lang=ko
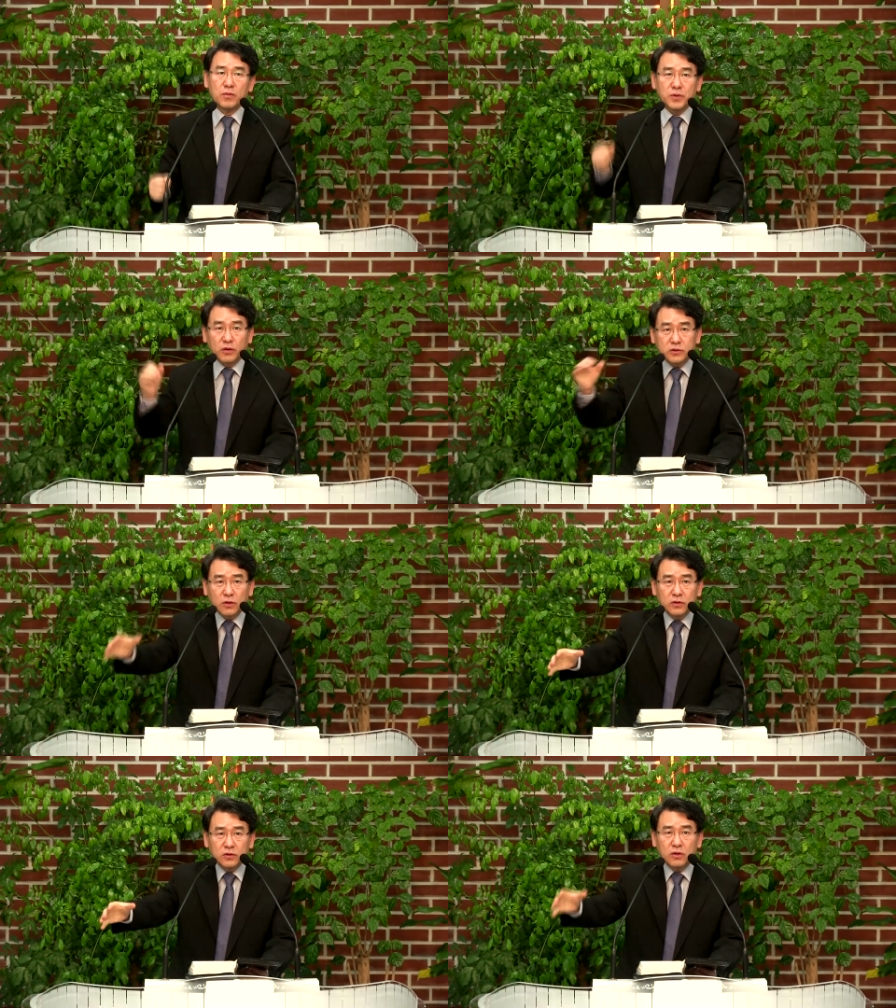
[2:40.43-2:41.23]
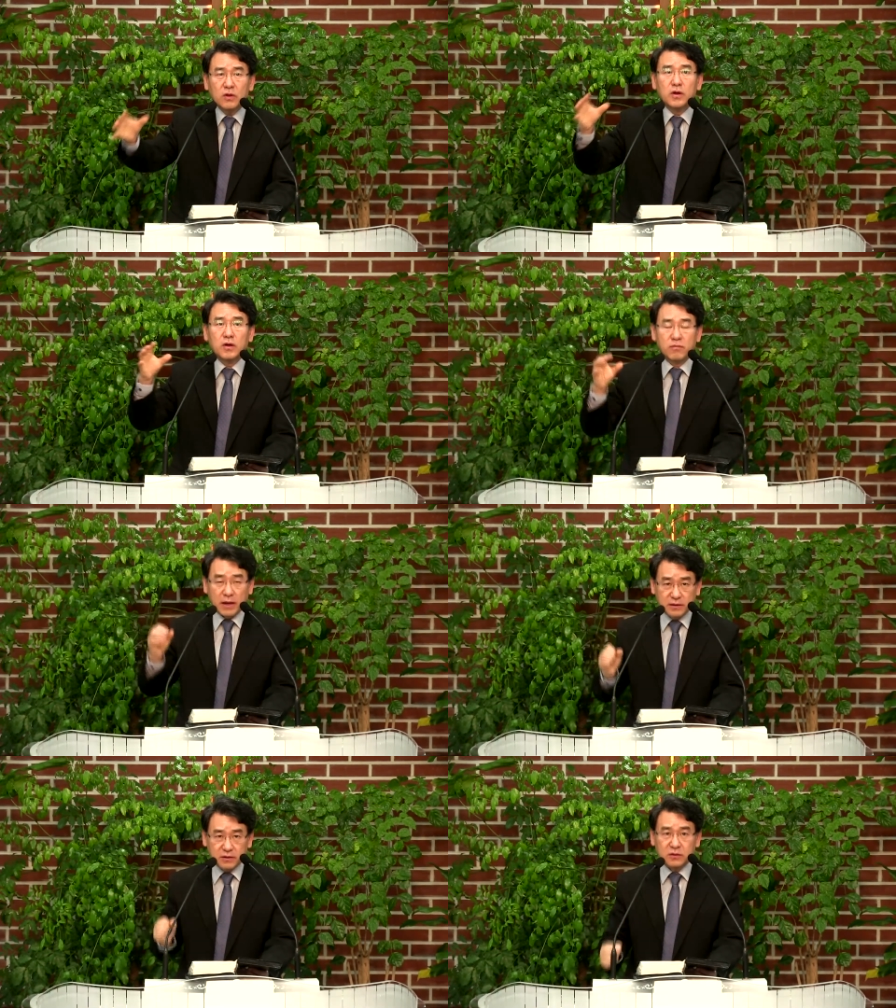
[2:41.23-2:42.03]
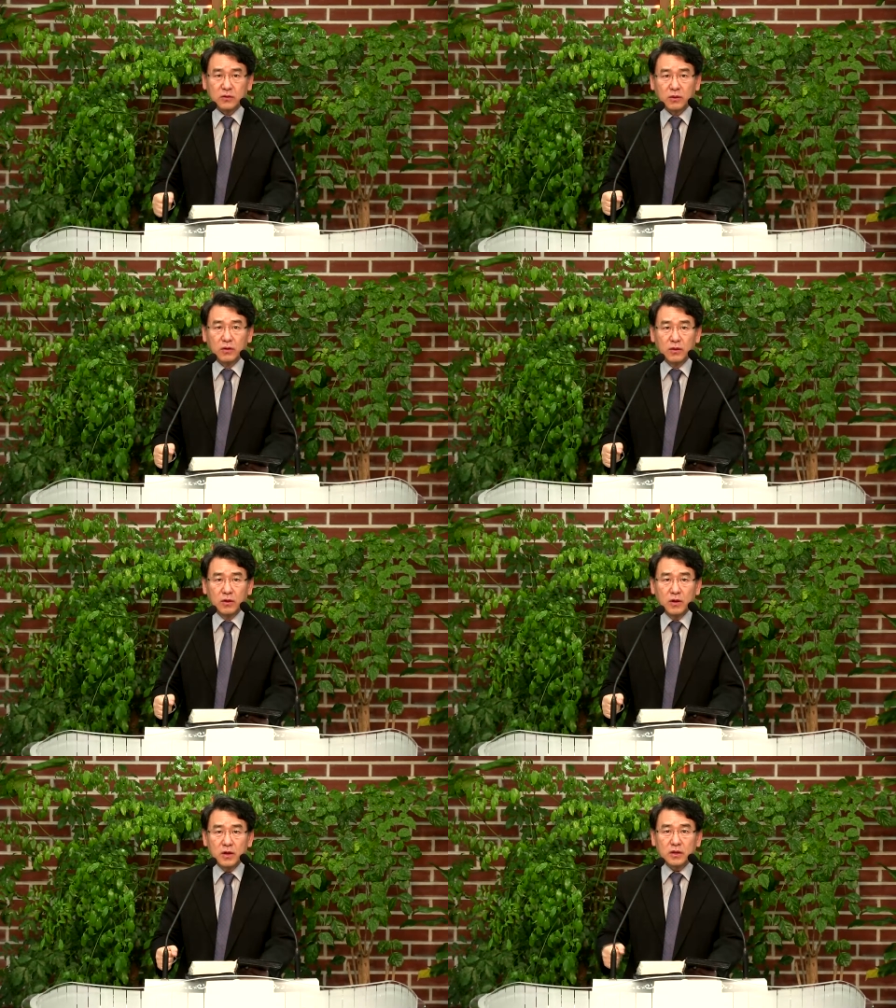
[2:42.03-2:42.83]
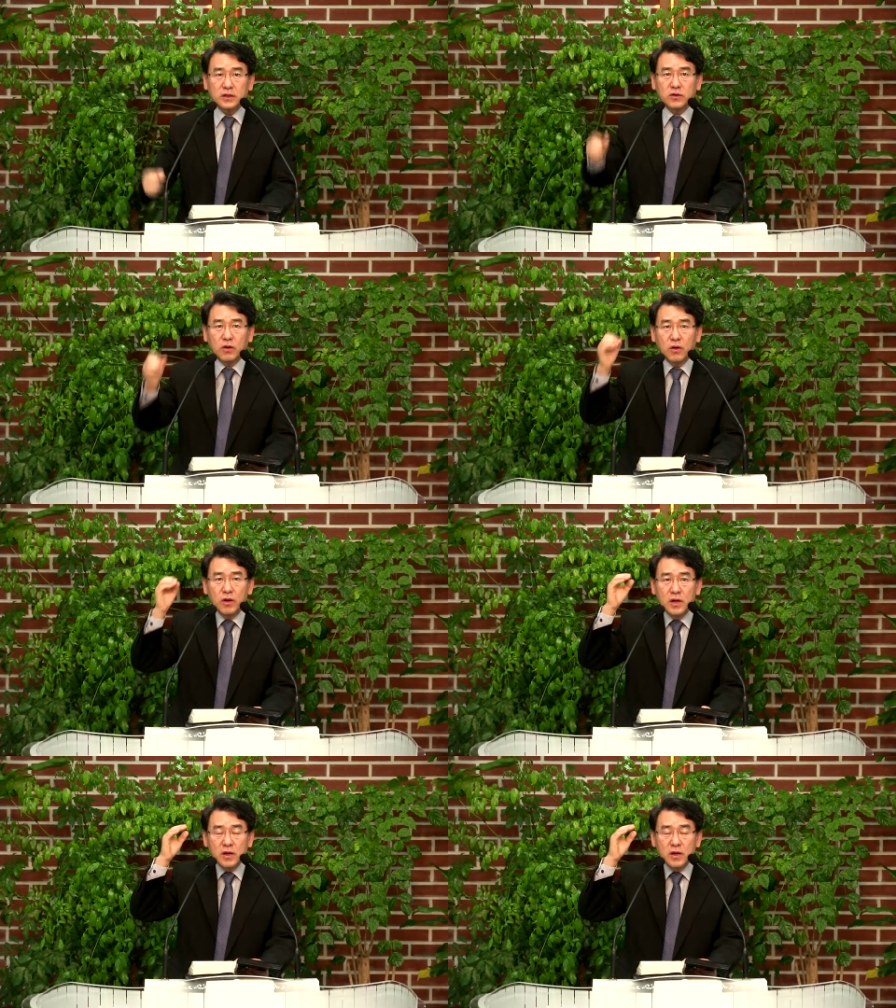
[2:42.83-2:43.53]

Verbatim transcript: 벽돌도 만들고 그리고